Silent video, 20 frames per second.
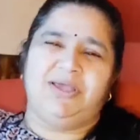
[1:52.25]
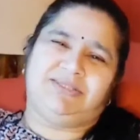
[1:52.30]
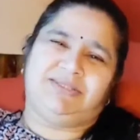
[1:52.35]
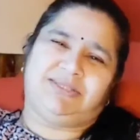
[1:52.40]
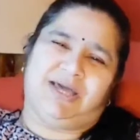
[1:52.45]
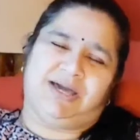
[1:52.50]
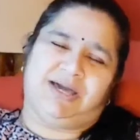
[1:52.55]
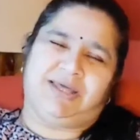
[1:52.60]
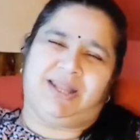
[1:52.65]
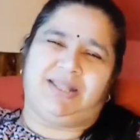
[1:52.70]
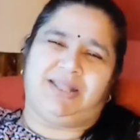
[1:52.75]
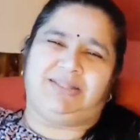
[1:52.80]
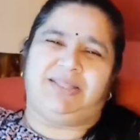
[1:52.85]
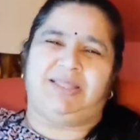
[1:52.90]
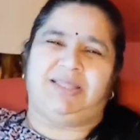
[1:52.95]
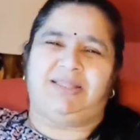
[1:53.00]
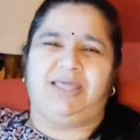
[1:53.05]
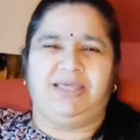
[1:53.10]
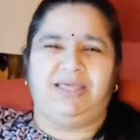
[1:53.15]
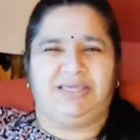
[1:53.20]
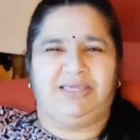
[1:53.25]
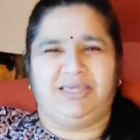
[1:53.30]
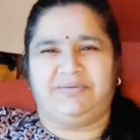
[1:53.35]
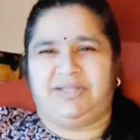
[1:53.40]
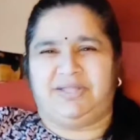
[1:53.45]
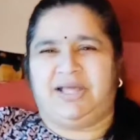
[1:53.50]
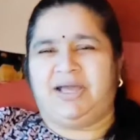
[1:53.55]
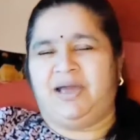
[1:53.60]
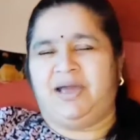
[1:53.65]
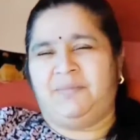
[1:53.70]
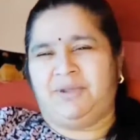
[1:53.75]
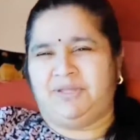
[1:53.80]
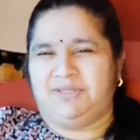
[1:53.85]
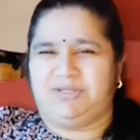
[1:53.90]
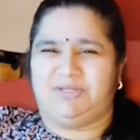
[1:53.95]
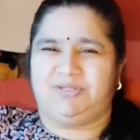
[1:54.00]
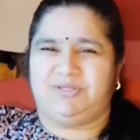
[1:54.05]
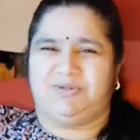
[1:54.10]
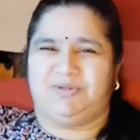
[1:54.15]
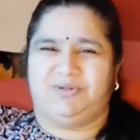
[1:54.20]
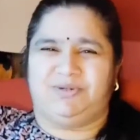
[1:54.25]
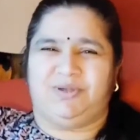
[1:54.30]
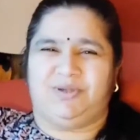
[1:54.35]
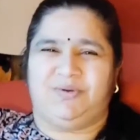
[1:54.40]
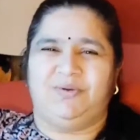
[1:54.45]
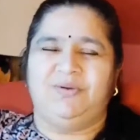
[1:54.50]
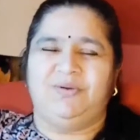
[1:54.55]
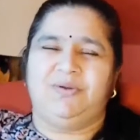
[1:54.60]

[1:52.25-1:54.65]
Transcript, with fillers: సంక్రాంతి అయితే ఈ విధంగా మనం చేసుకుంటాం